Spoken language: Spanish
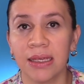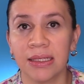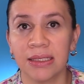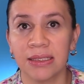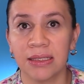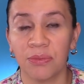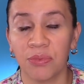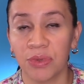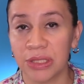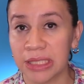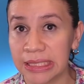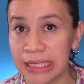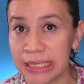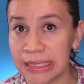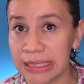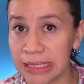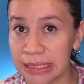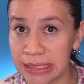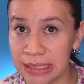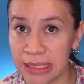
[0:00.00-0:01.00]
este, pues
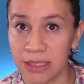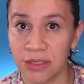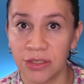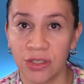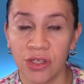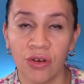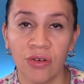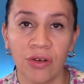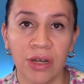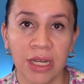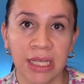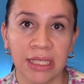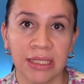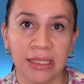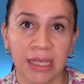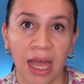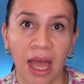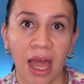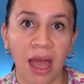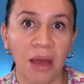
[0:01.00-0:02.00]
estas
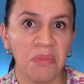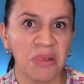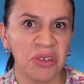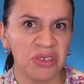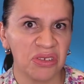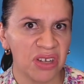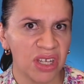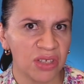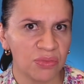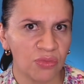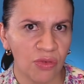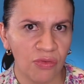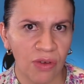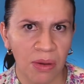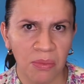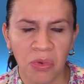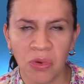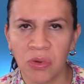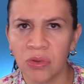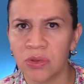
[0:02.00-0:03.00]
extensiones a personas muy
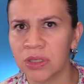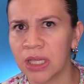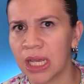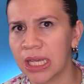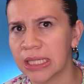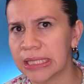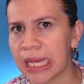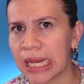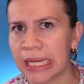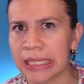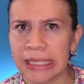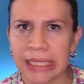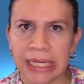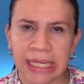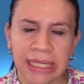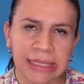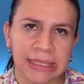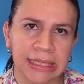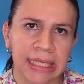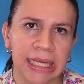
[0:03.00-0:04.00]
famosas,
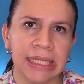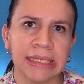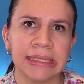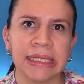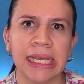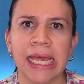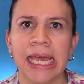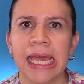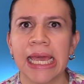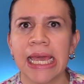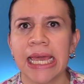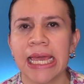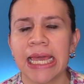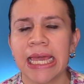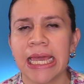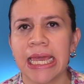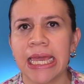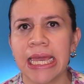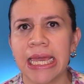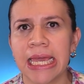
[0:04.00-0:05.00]
actrices
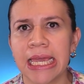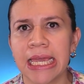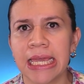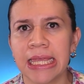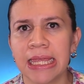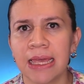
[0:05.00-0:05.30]
y